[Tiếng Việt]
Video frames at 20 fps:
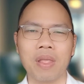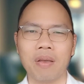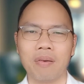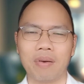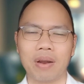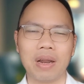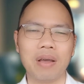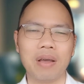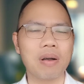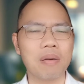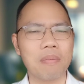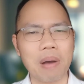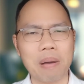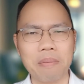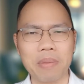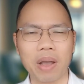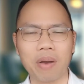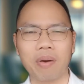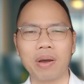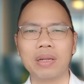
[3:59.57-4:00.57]
Và các ba
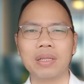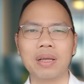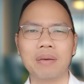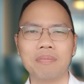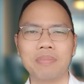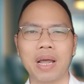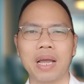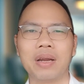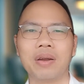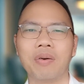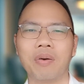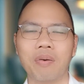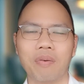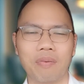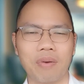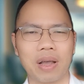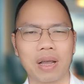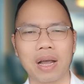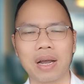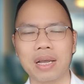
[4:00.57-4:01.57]
mẹ quan tâm đầy đủ
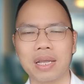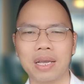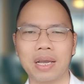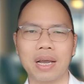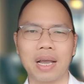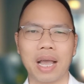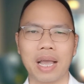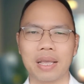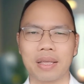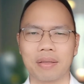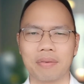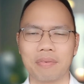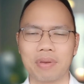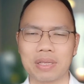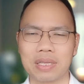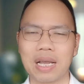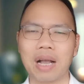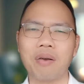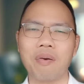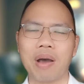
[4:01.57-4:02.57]
về các khía cạnh về
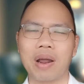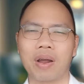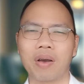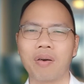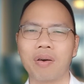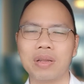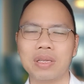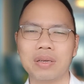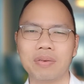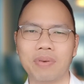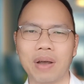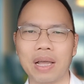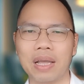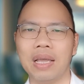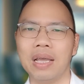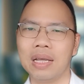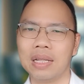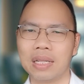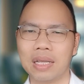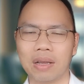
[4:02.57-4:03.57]
giác quan của con như vậy
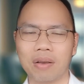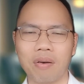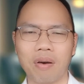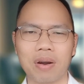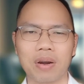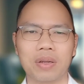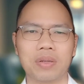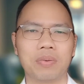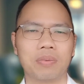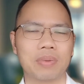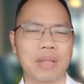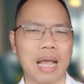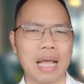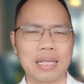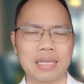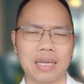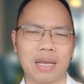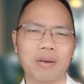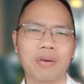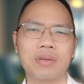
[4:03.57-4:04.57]
thì con của chúng ta
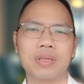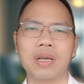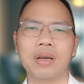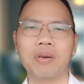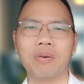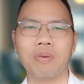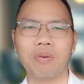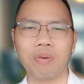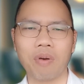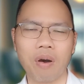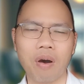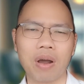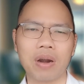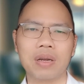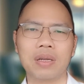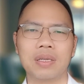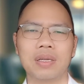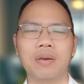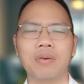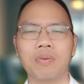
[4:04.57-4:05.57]
sẽ có giấc ngủ
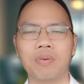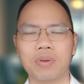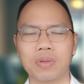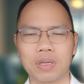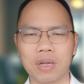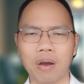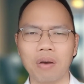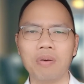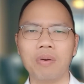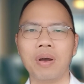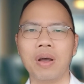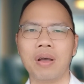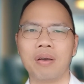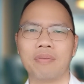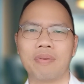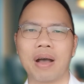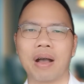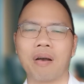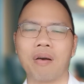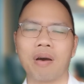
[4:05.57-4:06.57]
ngon, giấc ngủ sâu
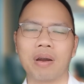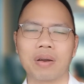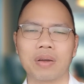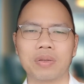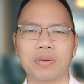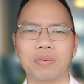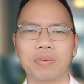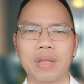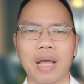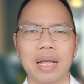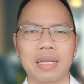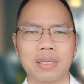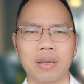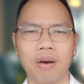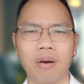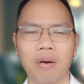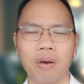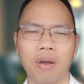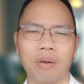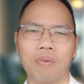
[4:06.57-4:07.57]
và con của chúng ta sẽ
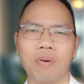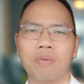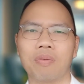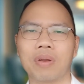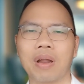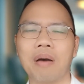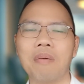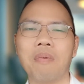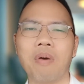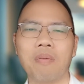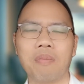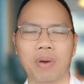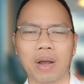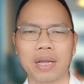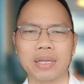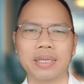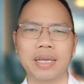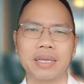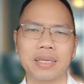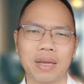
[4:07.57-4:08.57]
hồi phục não bộ một
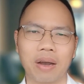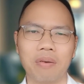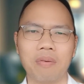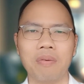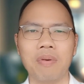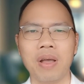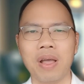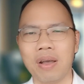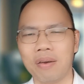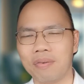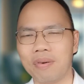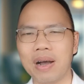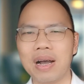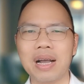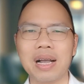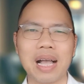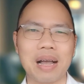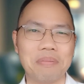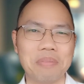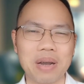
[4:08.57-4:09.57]
cách nhanh chóng.
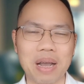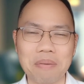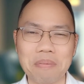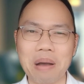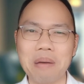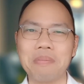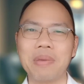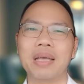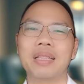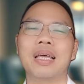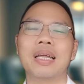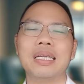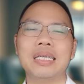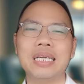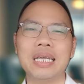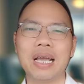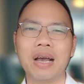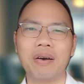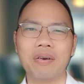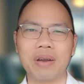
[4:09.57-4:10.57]
Vâng, cảm ơn các ba mẹ thân
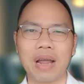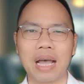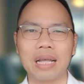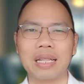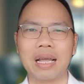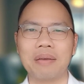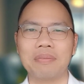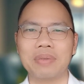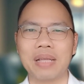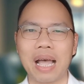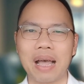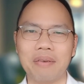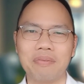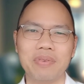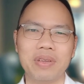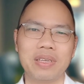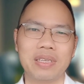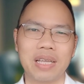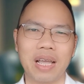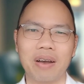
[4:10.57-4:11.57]
nhiều đã tham gia
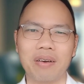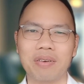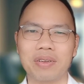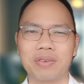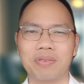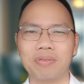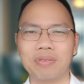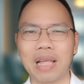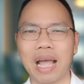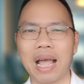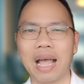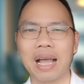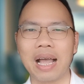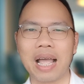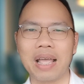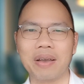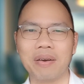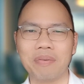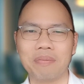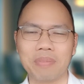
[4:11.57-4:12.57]
video của chúng ta
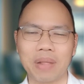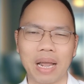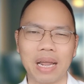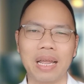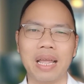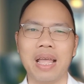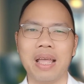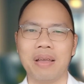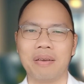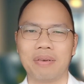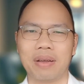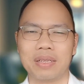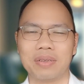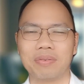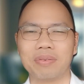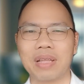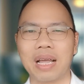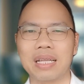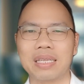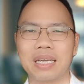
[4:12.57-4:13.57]
ngày hôm nay, và
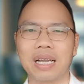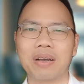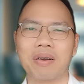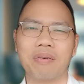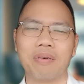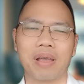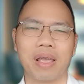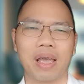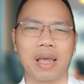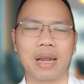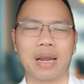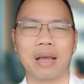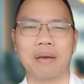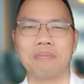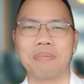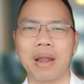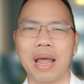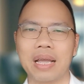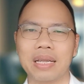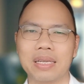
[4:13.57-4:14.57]
chúng ta sẽ cùng hẹn gặp
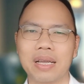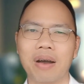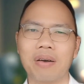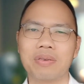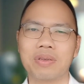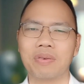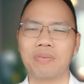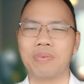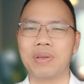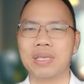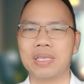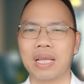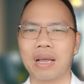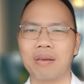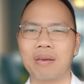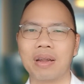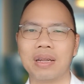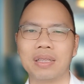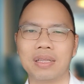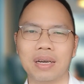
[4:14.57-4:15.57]
lại nhau trong
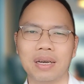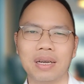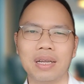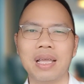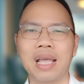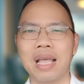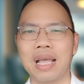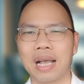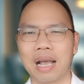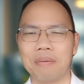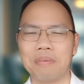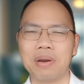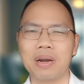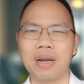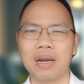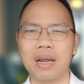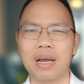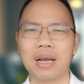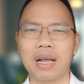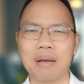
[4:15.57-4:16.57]
video lần tới. Cảm
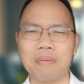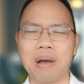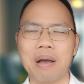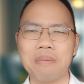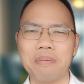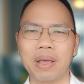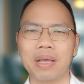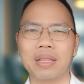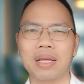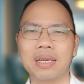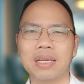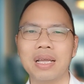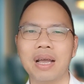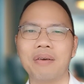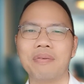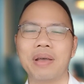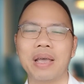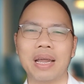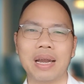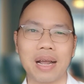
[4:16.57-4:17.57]
ơn các ba mẹ thân
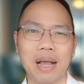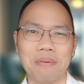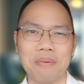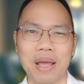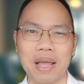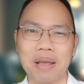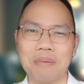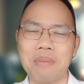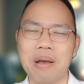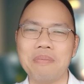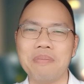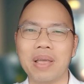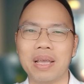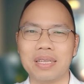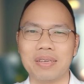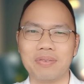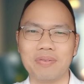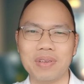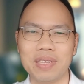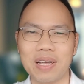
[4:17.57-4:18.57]
nhiều và hẹn gặp lại các ba mẹ
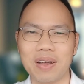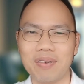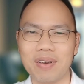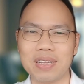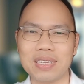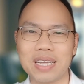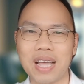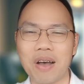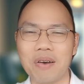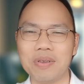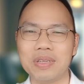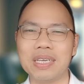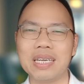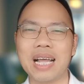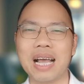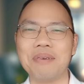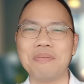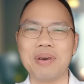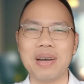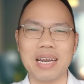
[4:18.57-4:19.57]
trong video lần sau. Xin
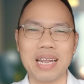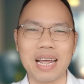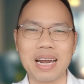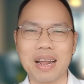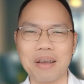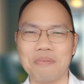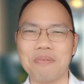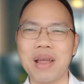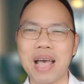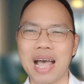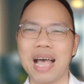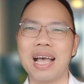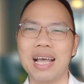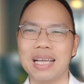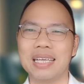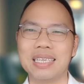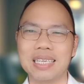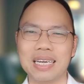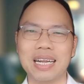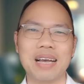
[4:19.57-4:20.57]
cảm ơn, hẹn gặp
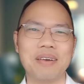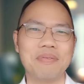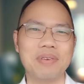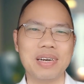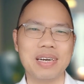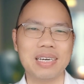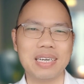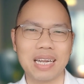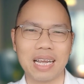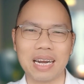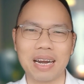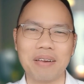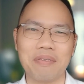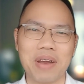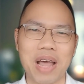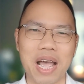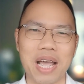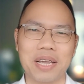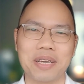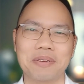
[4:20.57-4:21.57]
lại. Xin cảm ơn, hẹn gặp
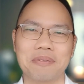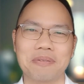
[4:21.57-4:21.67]
lại.